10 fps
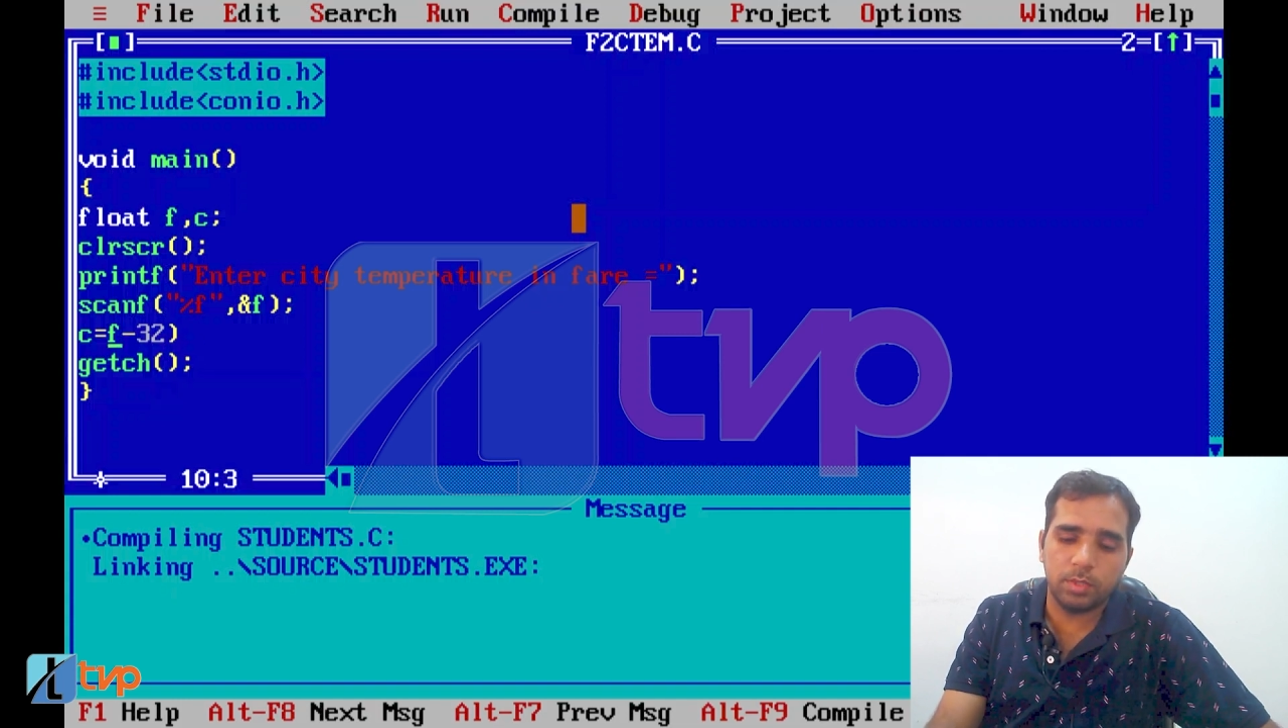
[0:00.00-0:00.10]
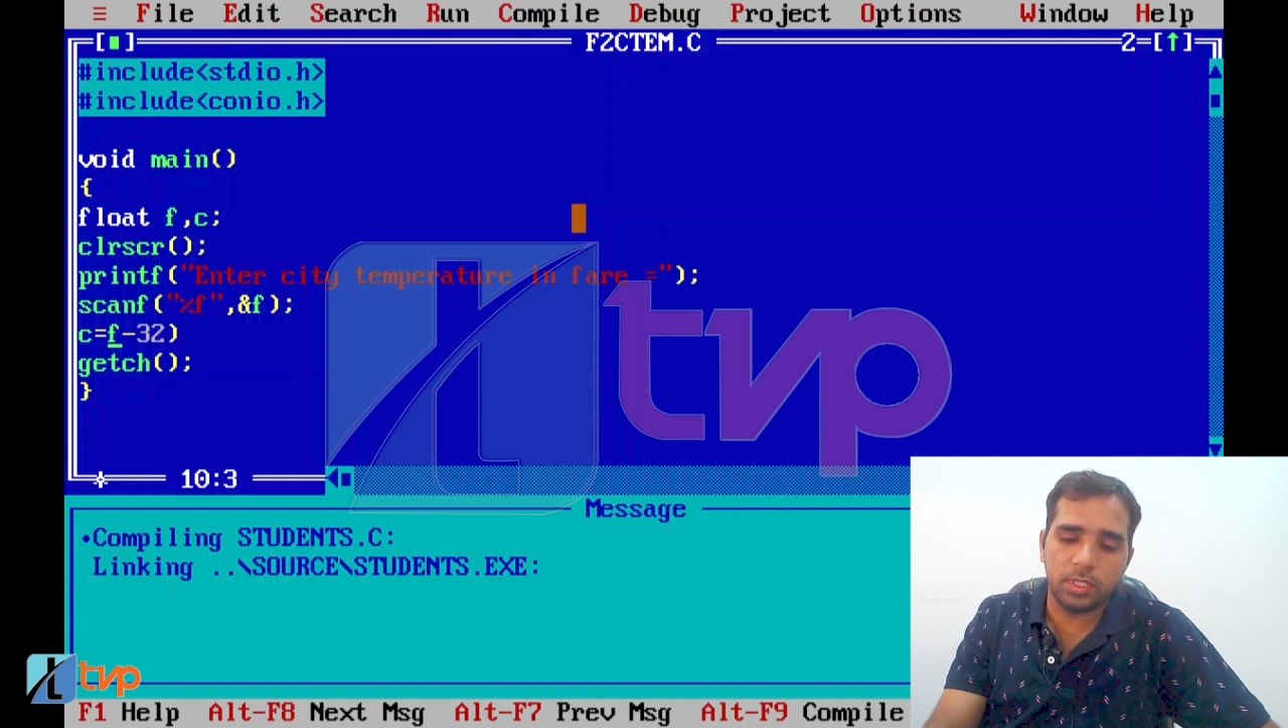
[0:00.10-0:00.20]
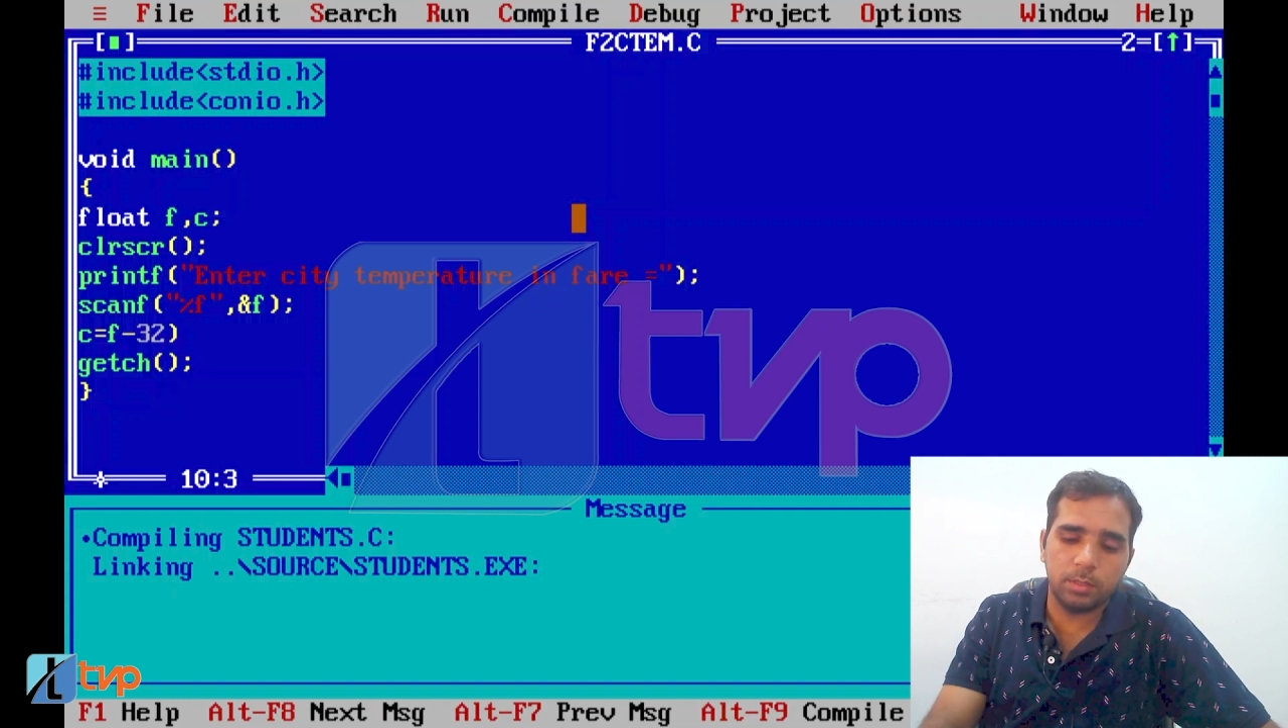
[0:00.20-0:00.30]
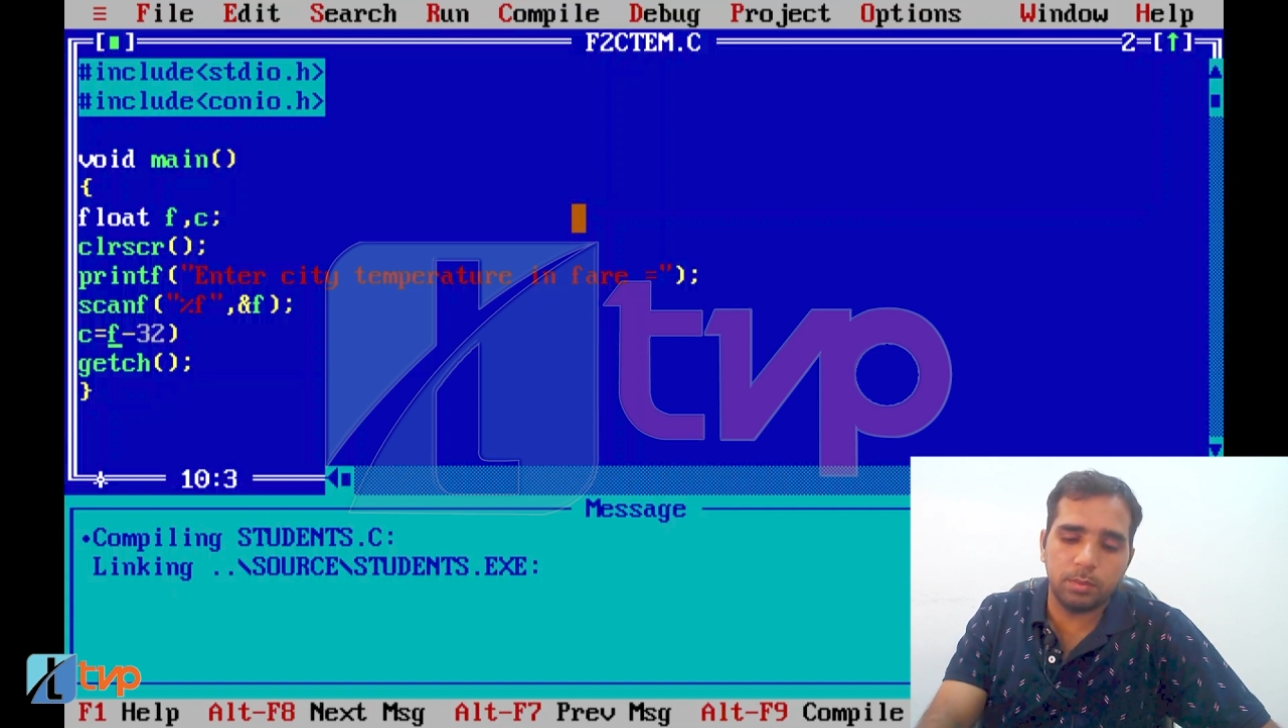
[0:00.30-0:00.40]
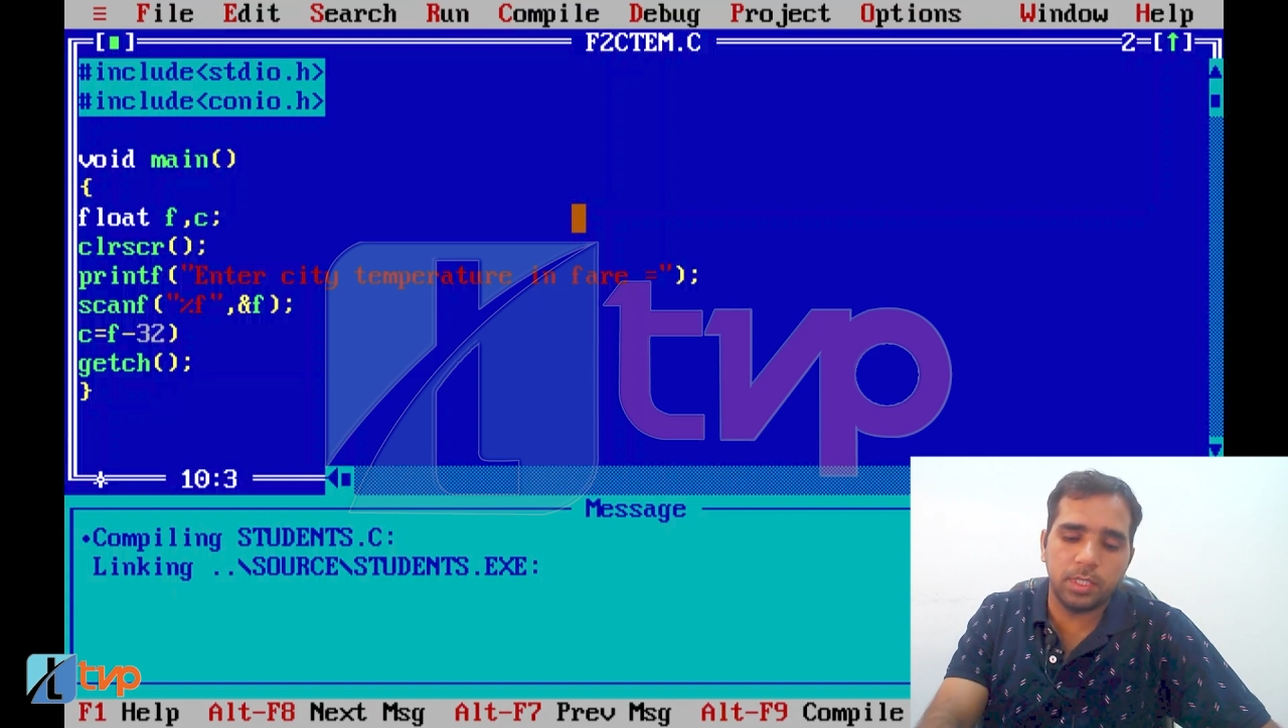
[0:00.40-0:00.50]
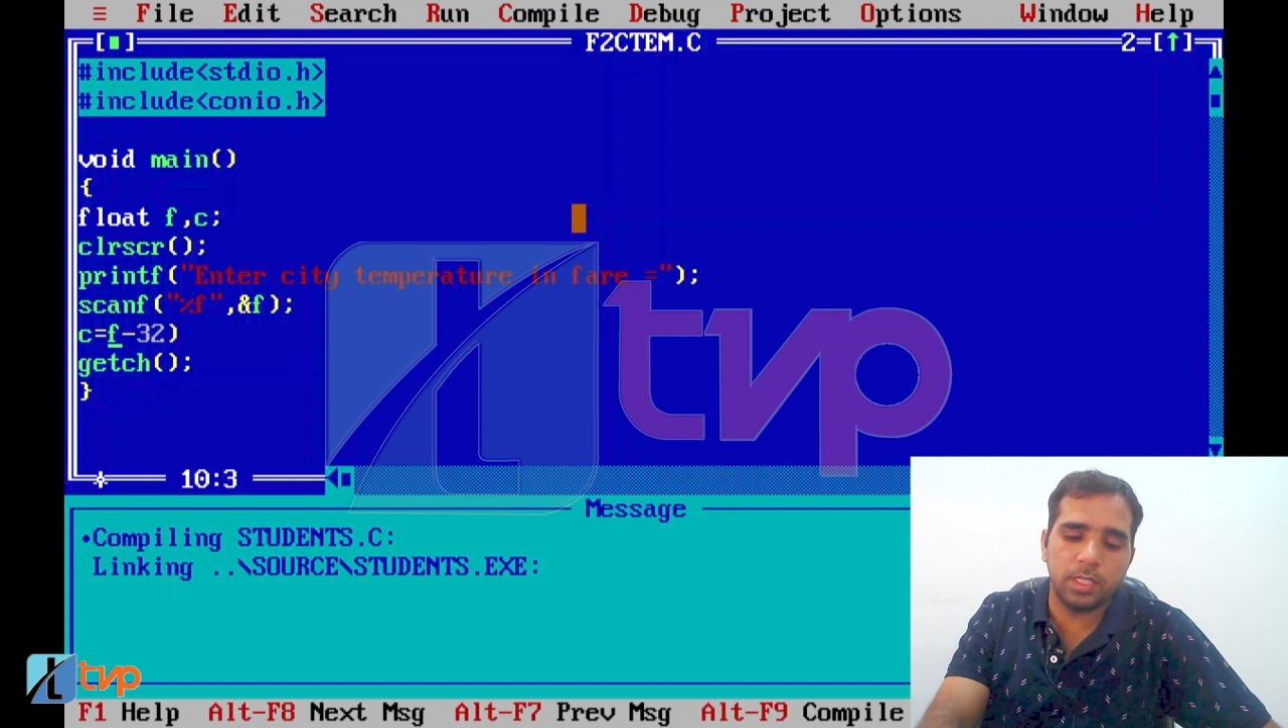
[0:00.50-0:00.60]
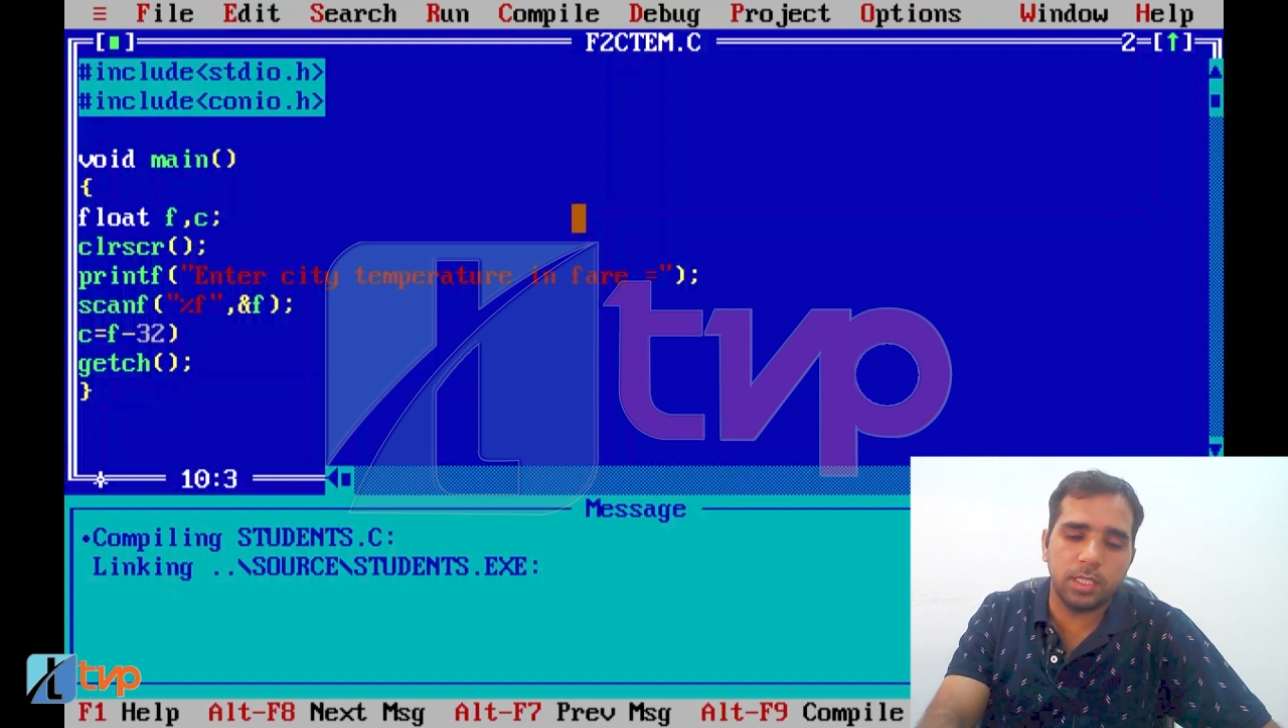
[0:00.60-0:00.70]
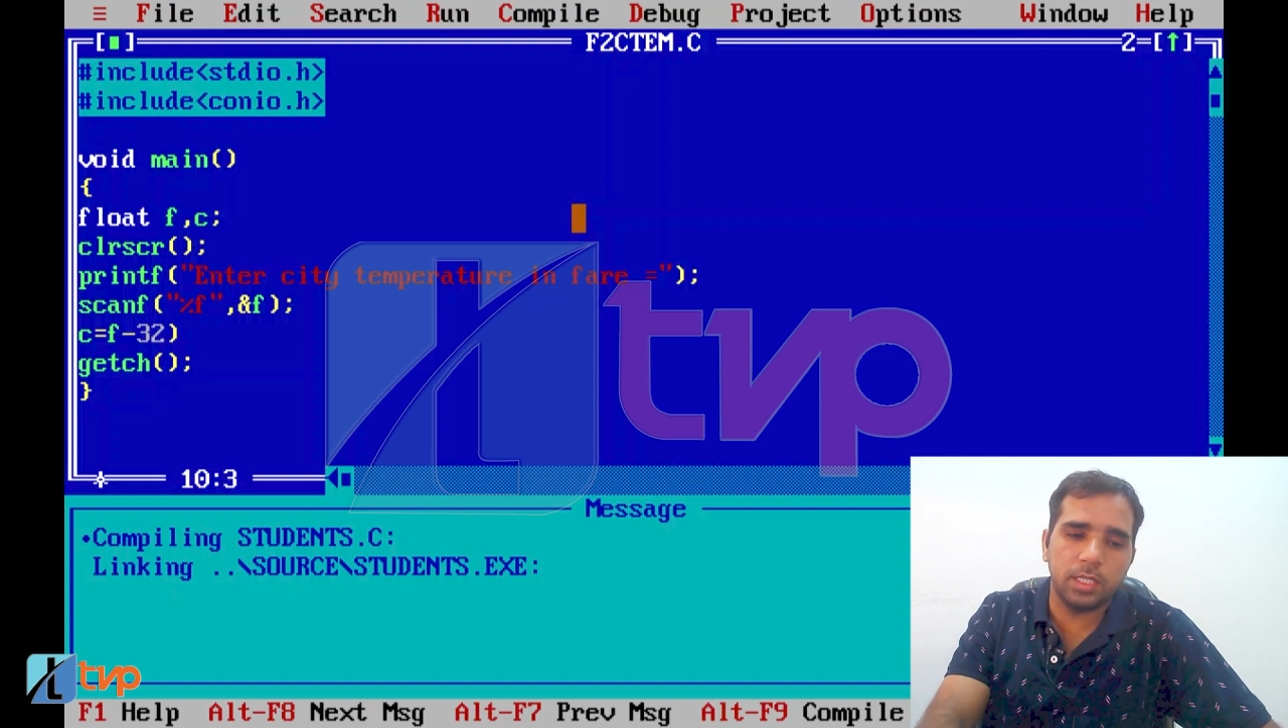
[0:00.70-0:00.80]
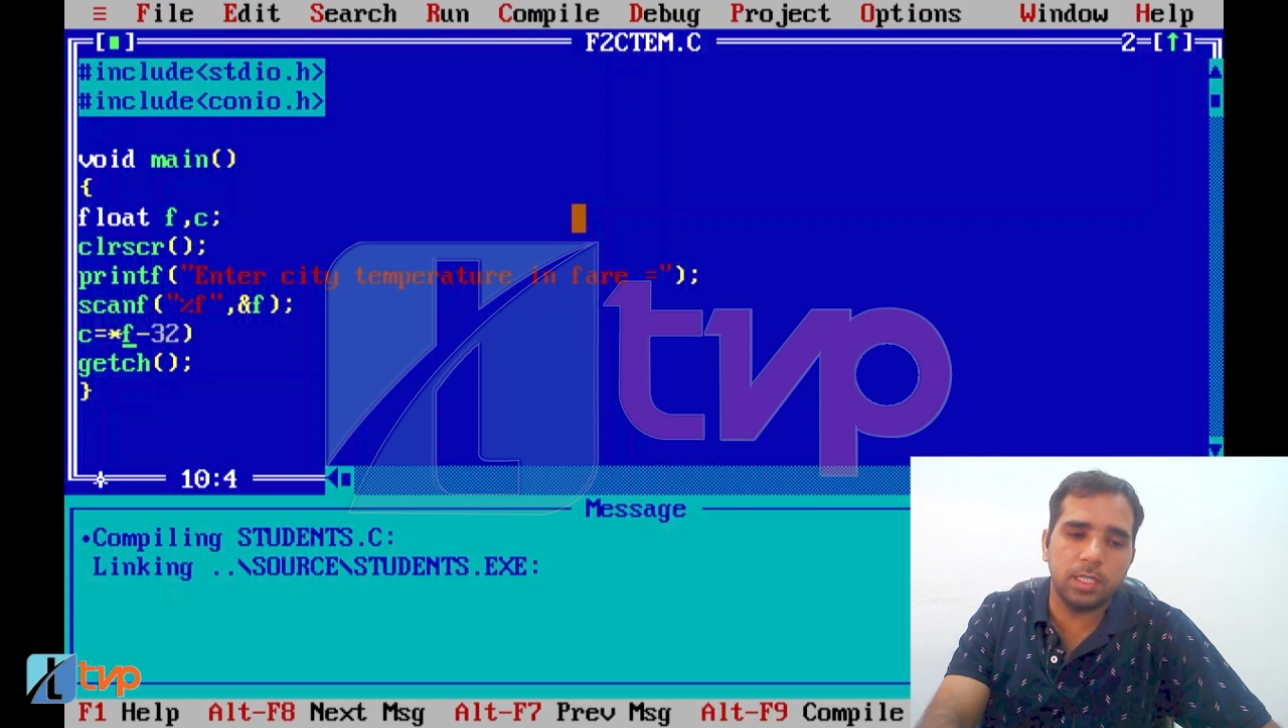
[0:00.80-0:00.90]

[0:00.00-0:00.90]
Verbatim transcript: मल्टीप्लाइड कर